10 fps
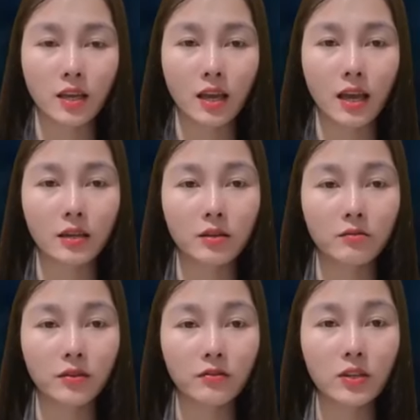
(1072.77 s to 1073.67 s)
Nhìn nét
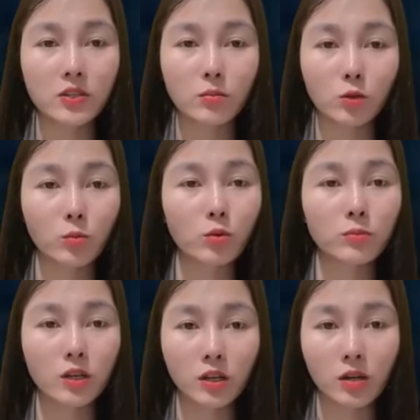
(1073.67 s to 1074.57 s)
mặt Tuấn như vậy,
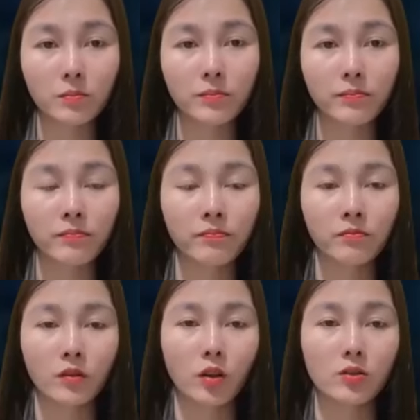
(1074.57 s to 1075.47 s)
Thông chắc chắn
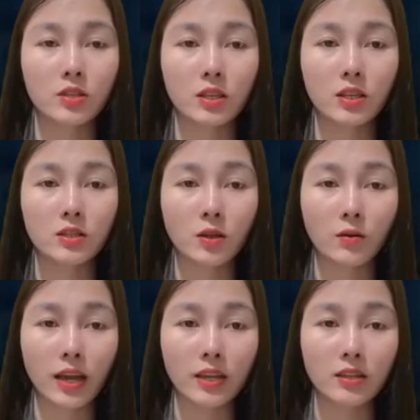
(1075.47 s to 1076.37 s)
là Tuấn
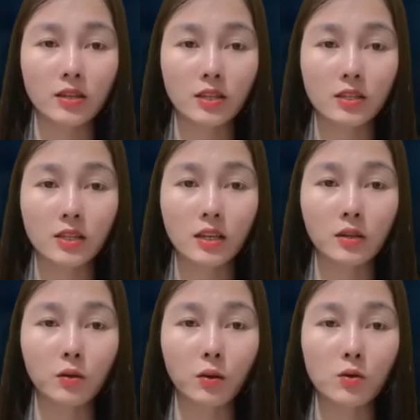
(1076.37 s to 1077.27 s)
có quen biết vợ
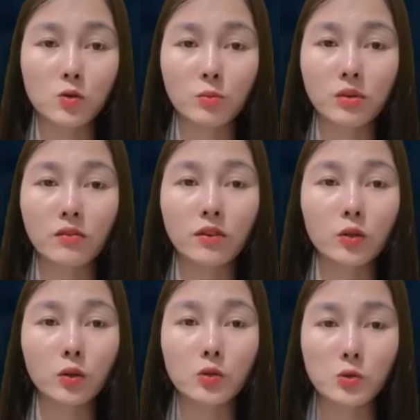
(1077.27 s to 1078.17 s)
Nghĩa.
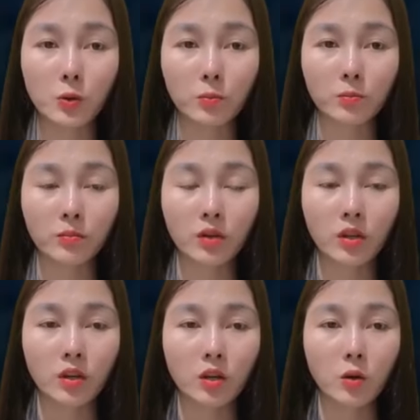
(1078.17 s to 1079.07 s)
Anh chờ
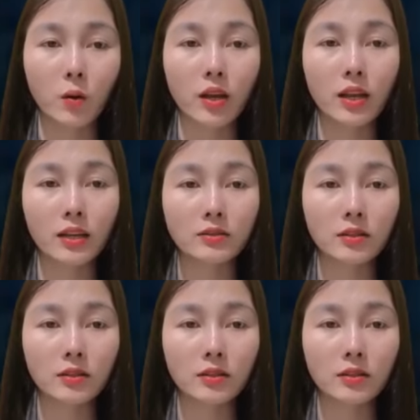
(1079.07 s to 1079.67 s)
xem Tuấn sẽ nói